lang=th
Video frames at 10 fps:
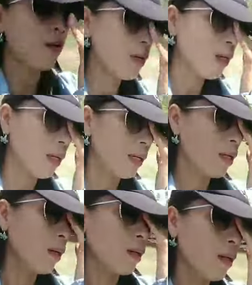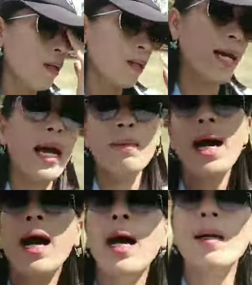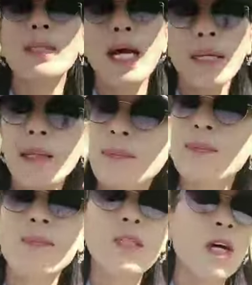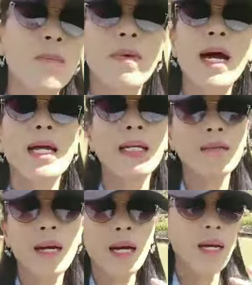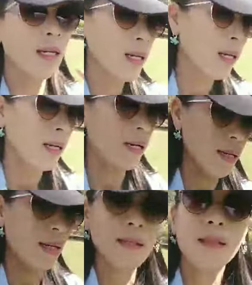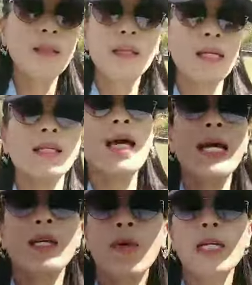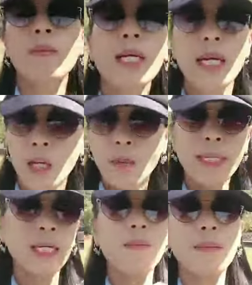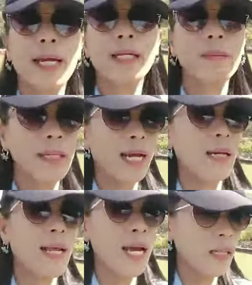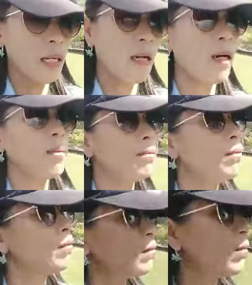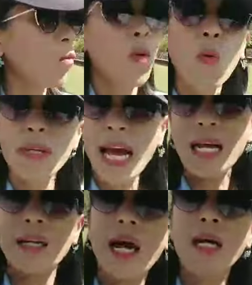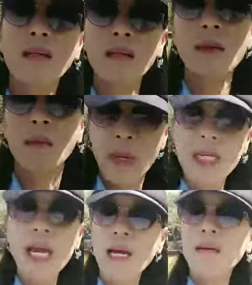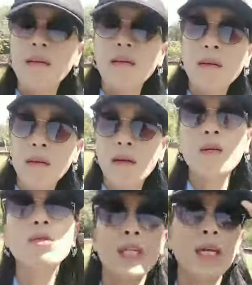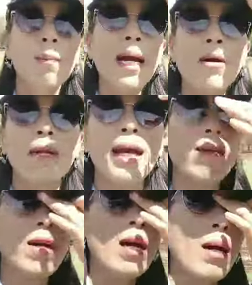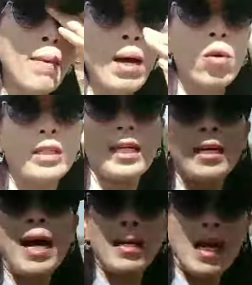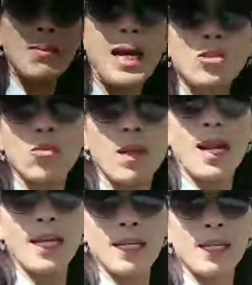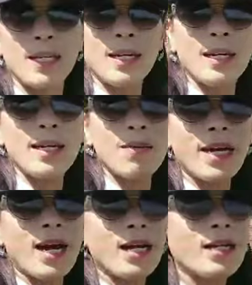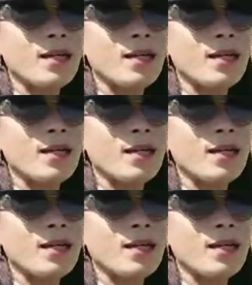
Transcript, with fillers: เราก็เลยถ่ายภาพถ่ายคลิปช็อตไปหรือว่าต่างๆนานา แต่ว่ายังไม่เคยลงมาเดินแบบนี้นี่เป็นครั้งแรกในรอบโอ้โหนานแล้วนะ เป็นปีอะ่ะ ก็ดูจากคลิปเก่าแล้วกันว่ามาวรเชษฐารามล่าสุดเมื่อไหร่ เห็นไหมคะ